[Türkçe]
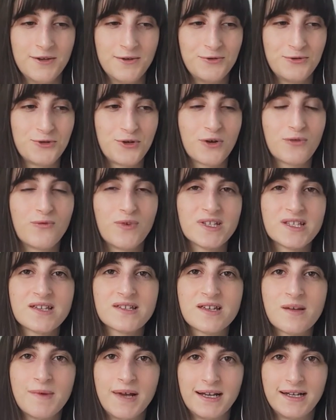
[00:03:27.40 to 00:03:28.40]
Çok fazla
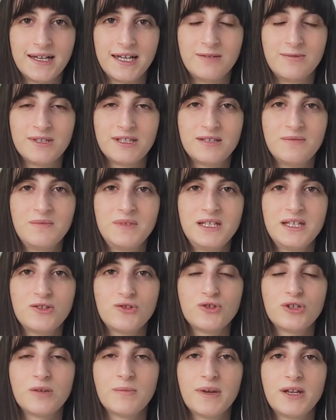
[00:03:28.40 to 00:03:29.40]
zaman kaybettim. Niye?
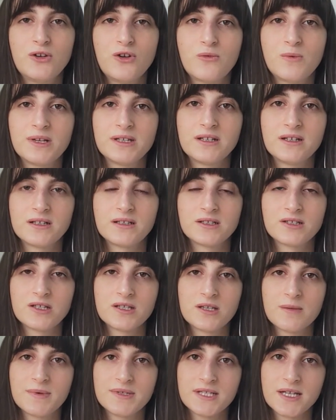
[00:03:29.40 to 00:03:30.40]
Çünkü ben normalde arkadaşlar
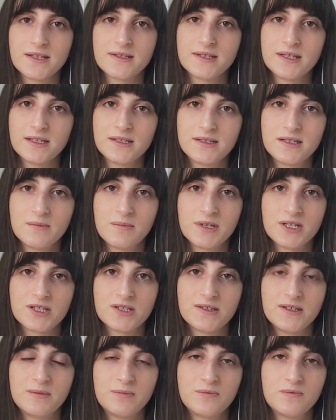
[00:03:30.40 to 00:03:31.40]
sabah saat 8'de
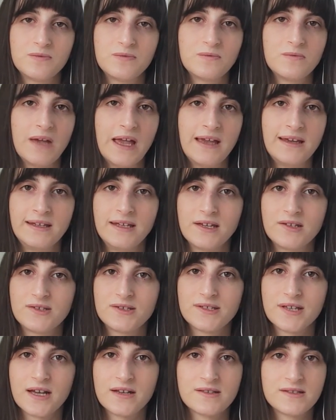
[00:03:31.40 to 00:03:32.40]
başlayıp en geç
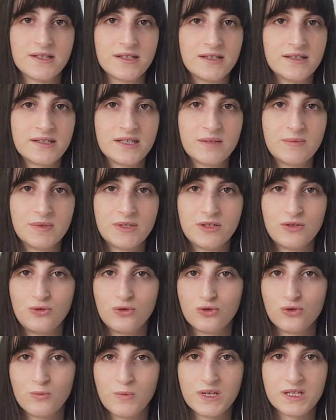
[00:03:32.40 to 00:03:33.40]
saat 8'de
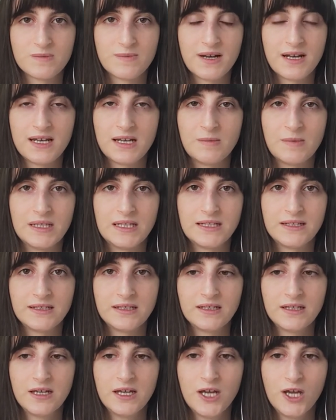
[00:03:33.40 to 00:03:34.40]
bitiriyordum
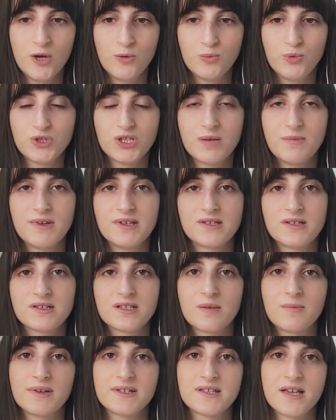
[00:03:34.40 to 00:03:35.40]
ezberlemeleri. Bu semestr
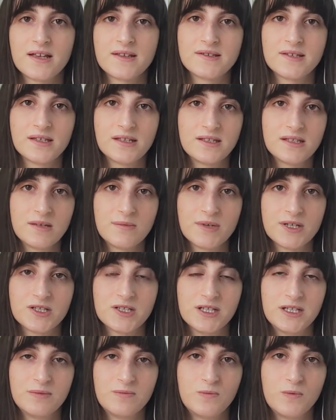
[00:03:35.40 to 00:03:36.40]
sabah saat 8'de
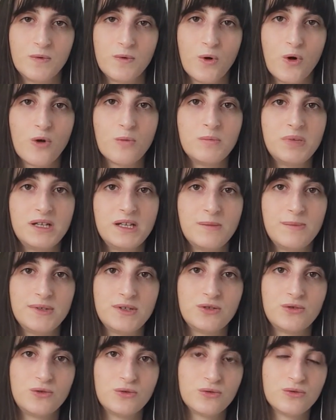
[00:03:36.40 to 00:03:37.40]
başlayıp 11'de
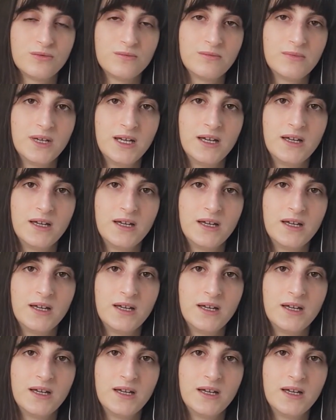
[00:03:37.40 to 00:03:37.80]
bitiriyordum.